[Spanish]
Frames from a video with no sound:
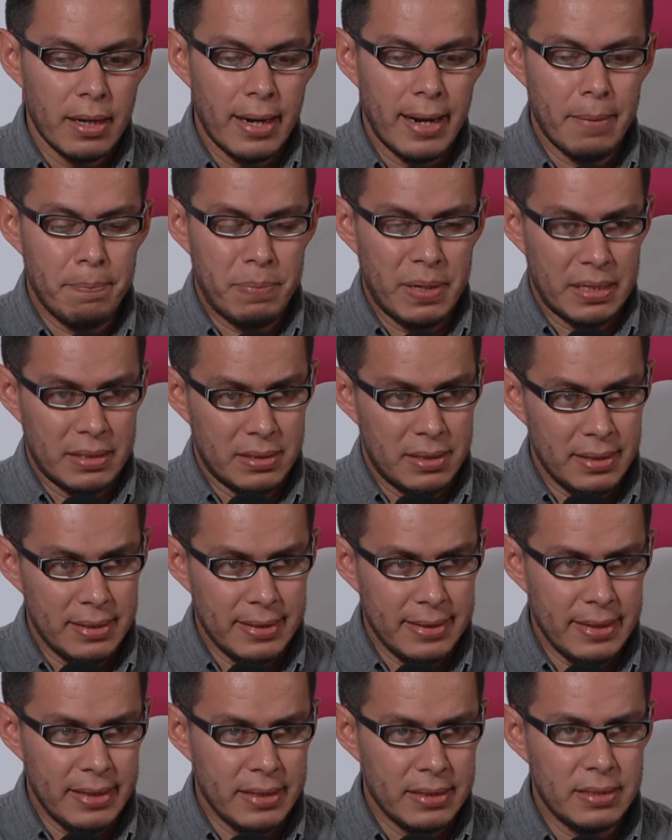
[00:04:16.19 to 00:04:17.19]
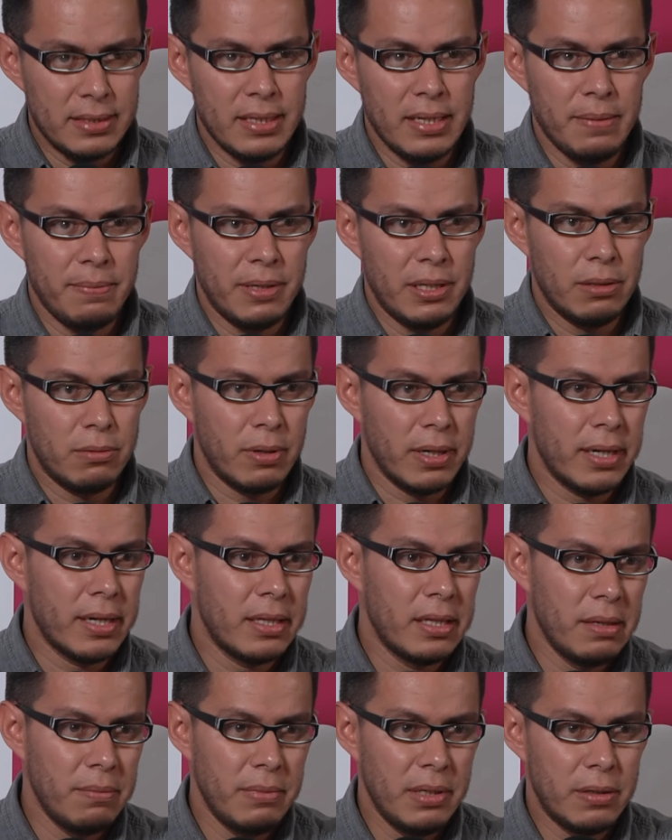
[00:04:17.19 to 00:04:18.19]
A partir de ese evento
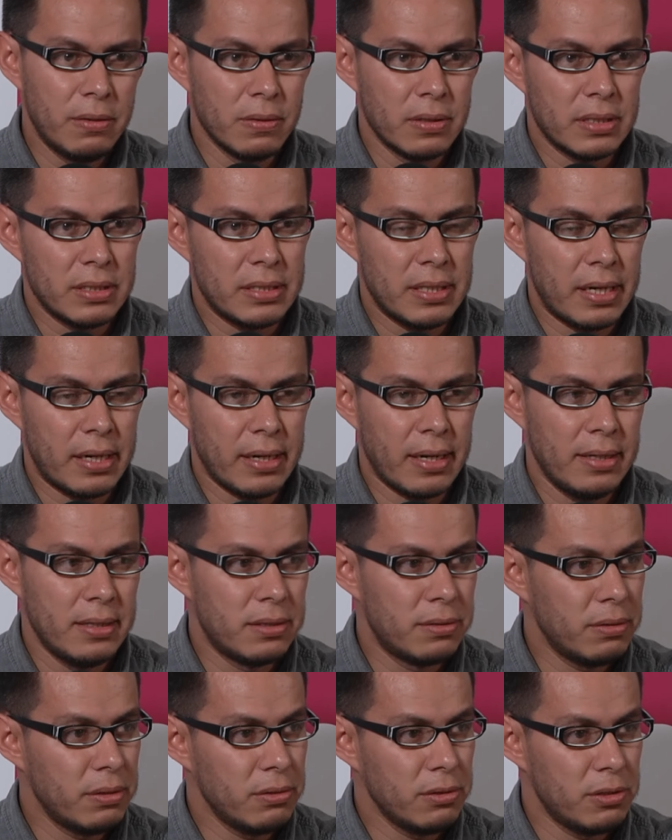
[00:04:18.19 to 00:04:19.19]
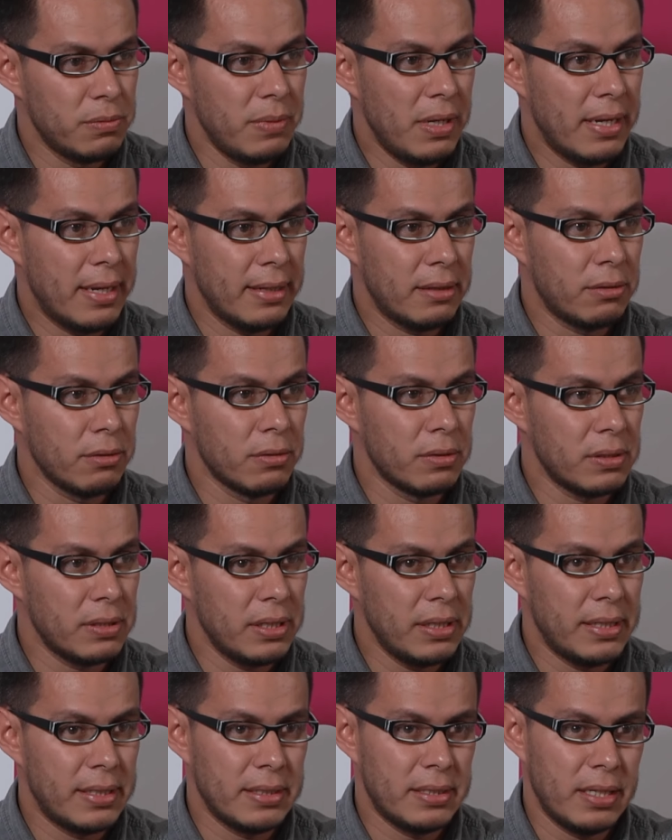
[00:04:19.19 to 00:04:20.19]
académico que se realizó en
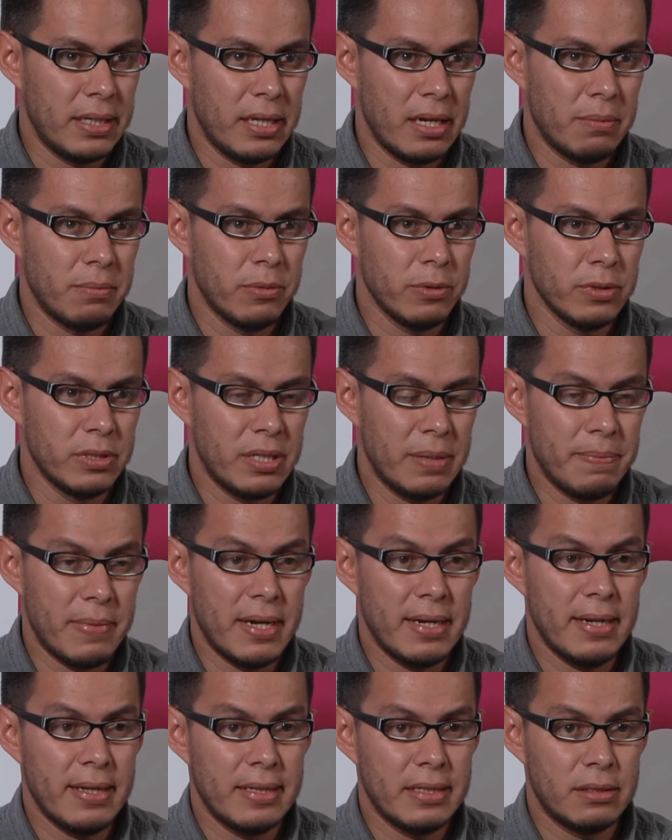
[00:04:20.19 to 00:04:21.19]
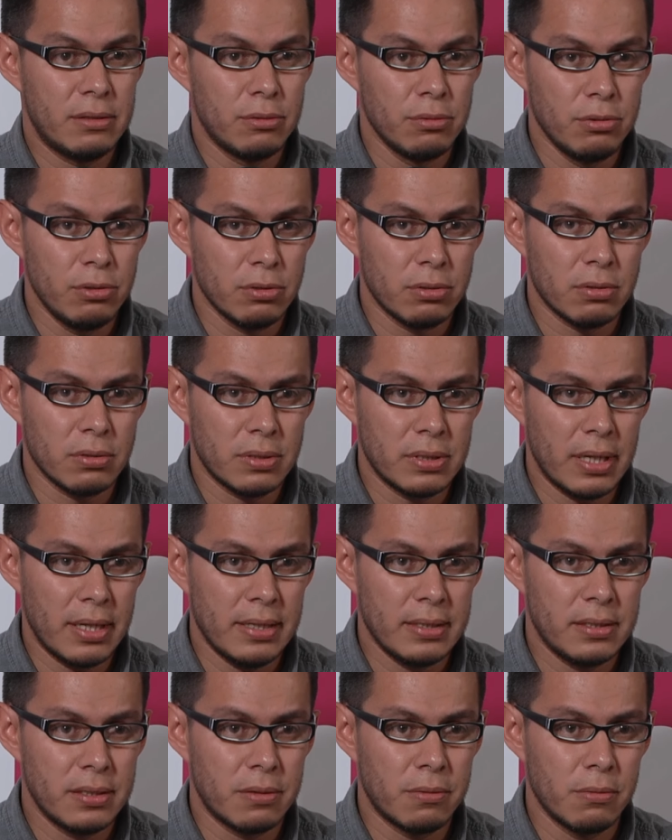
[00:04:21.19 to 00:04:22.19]
2014 y que se llamó Semana de Estudios
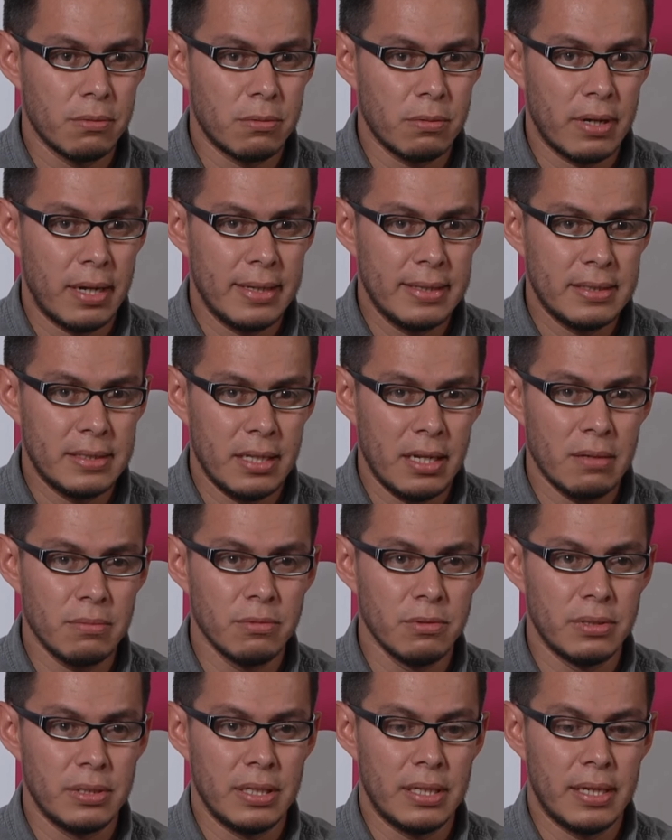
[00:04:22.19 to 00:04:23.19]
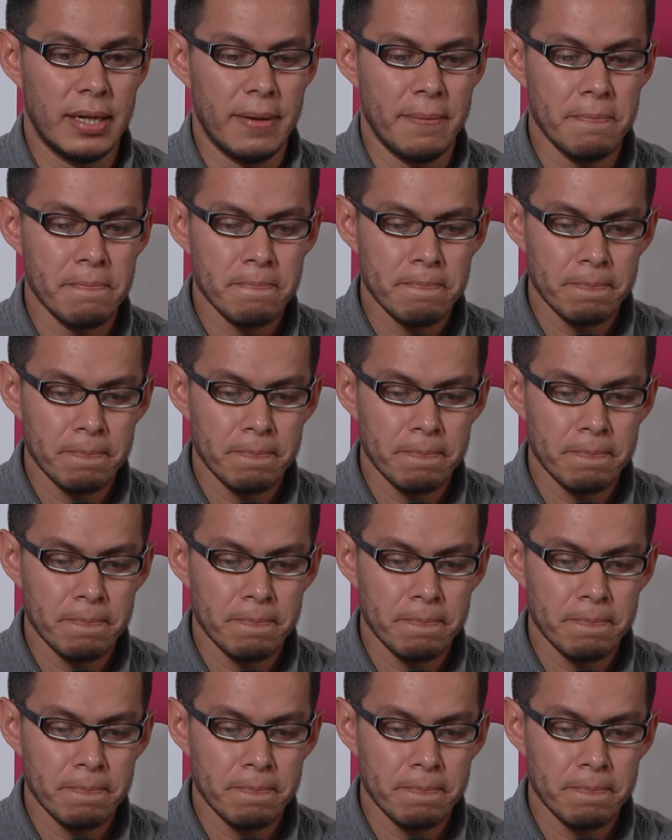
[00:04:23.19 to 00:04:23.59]
Sociales y Culturales de la Música,